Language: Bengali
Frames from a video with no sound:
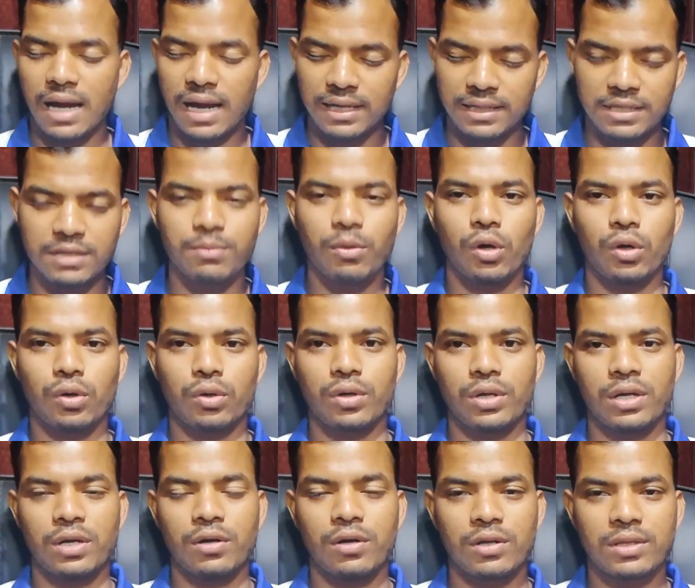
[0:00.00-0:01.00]
আইনটি ভঙ্গ
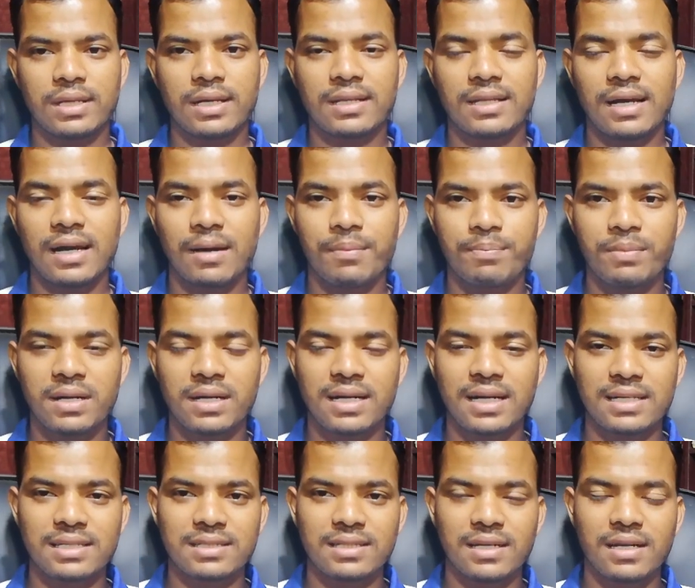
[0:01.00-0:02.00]
করেন অর্থাৎ আপনার
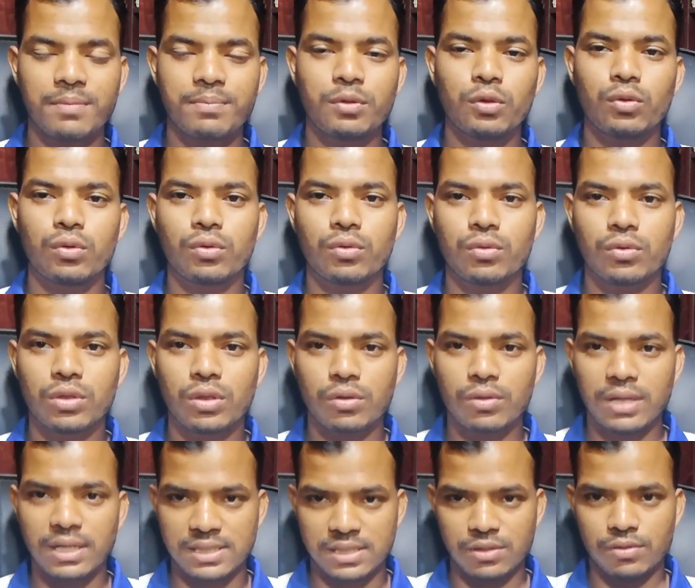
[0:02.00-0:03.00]
কাজ ছাড়া আপনি অন্য কোথাও
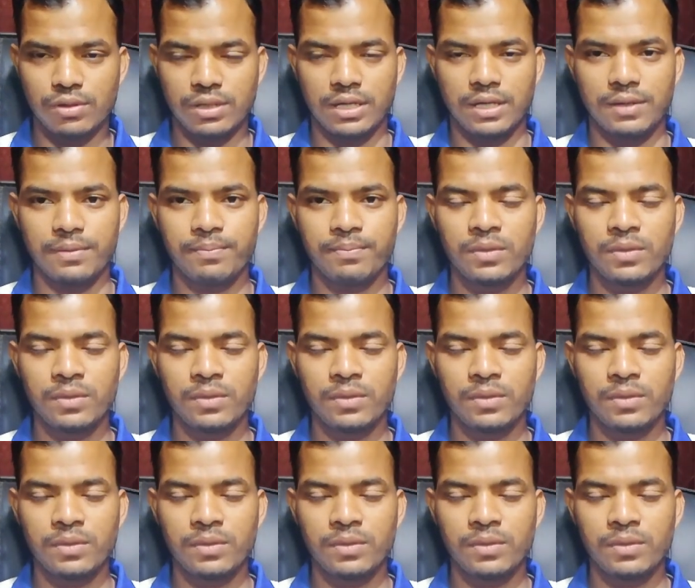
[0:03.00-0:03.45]
কাজ করেন